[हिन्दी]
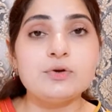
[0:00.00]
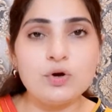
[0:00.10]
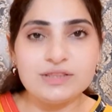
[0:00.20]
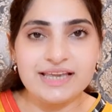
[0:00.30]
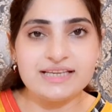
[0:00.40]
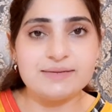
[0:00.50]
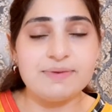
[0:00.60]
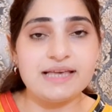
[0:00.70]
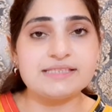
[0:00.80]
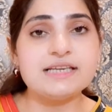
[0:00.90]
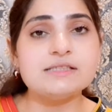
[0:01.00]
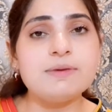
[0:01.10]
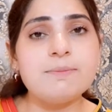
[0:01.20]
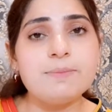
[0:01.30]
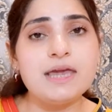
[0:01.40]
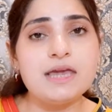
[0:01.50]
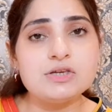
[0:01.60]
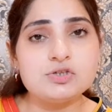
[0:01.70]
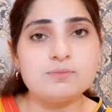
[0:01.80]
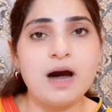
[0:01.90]
ग्रोथ के लिए बेस्ट है इसमें
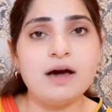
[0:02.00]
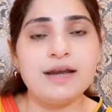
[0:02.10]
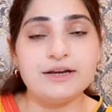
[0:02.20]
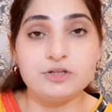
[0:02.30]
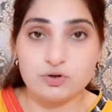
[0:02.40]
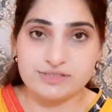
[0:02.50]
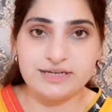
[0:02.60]
बेशुमार एंटी